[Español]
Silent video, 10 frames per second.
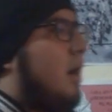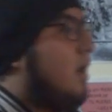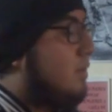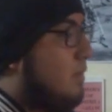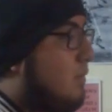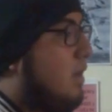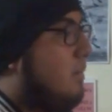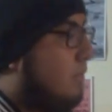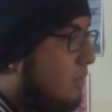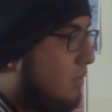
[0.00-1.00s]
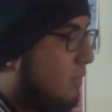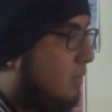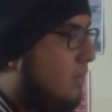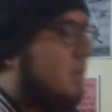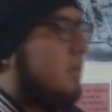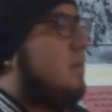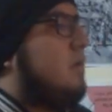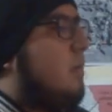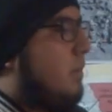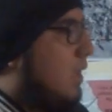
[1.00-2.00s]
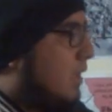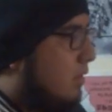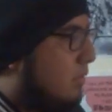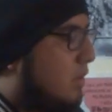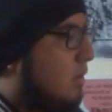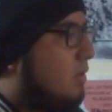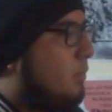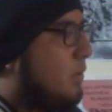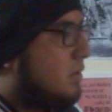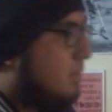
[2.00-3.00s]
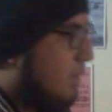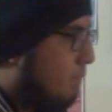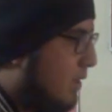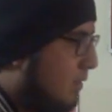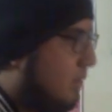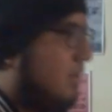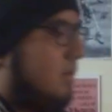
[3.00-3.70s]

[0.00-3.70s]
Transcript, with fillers: Ah, sí, malevoso. Verá que usted yo le puedo llevar preso.